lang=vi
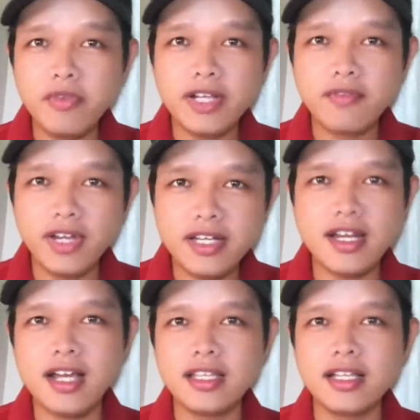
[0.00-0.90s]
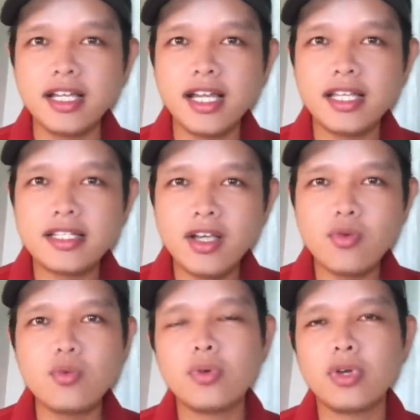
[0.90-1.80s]
cái việc vạch trần những cái
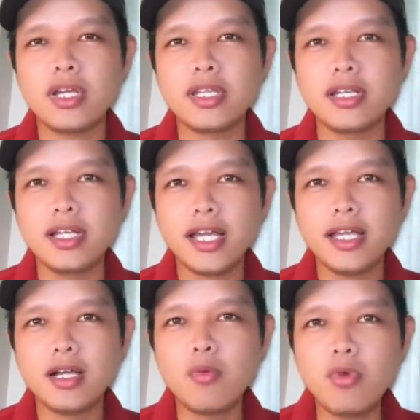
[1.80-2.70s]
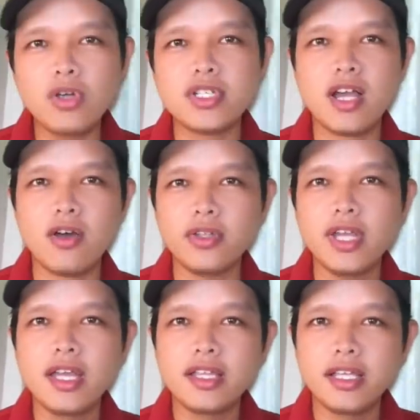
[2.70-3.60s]
xấu, những cái góc khuất của xã hội,
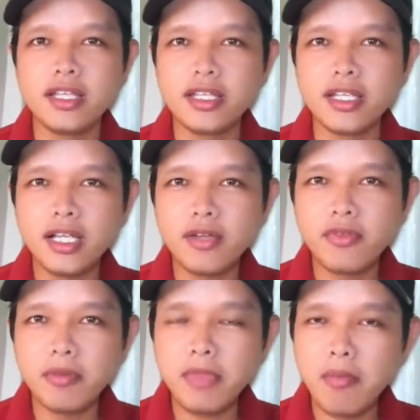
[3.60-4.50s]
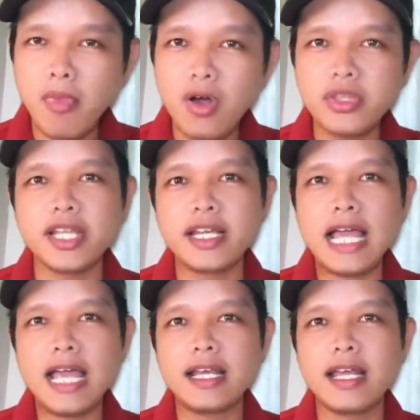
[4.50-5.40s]
thì những cái việc mà bỏ tiền
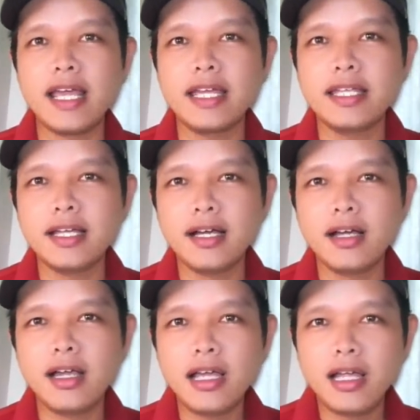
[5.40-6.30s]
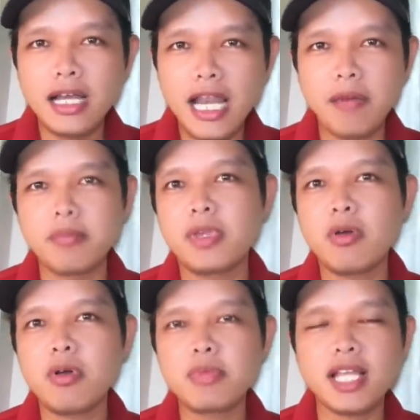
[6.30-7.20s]
ra để làm
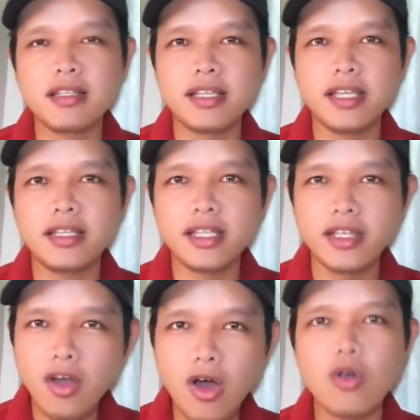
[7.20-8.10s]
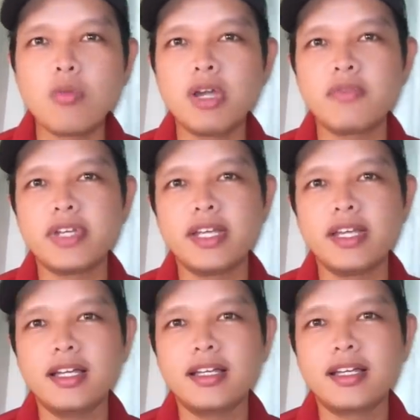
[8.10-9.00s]
công tác từ thiện thì đó cũng là việc
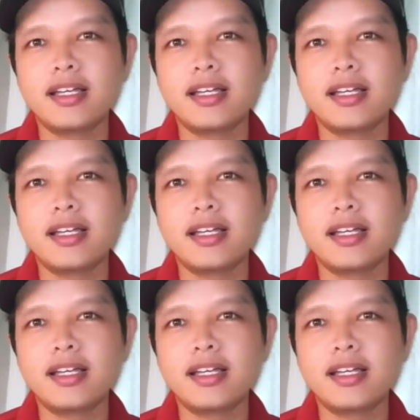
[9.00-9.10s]
nghĩa